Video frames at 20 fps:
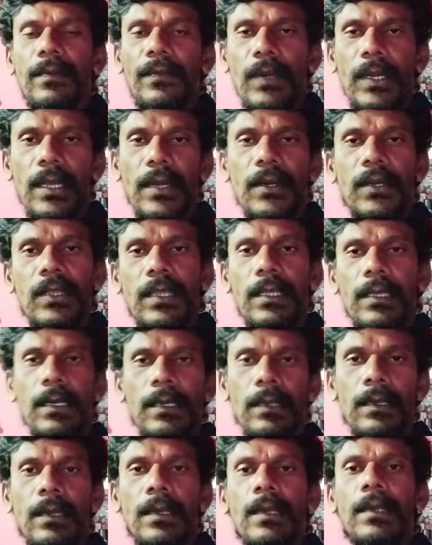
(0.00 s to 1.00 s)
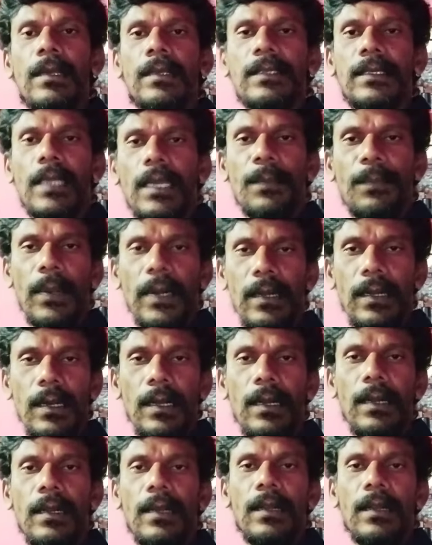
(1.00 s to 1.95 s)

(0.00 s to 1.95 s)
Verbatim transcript: வீடியோ எடுத்து ஷேர் பண்ணுங்கள்